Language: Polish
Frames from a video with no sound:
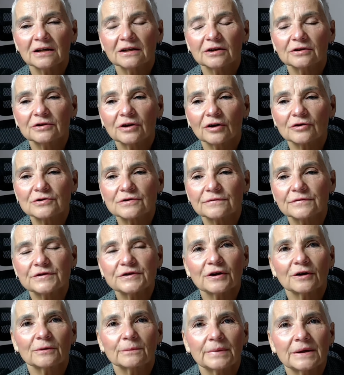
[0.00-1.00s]
no to
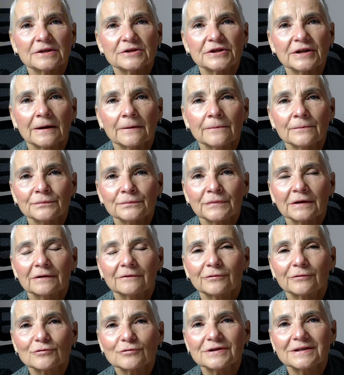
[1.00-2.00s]
oczywiście on będzie
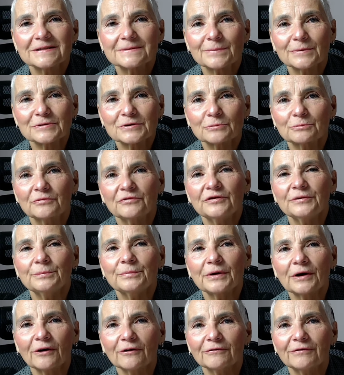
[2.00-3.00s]
w różny sposób
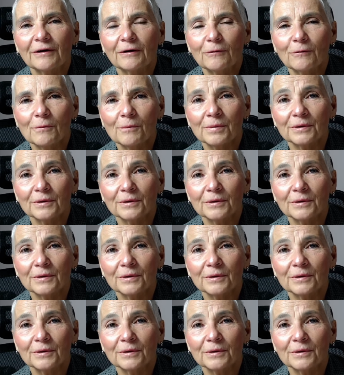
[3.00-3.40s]
wibrował,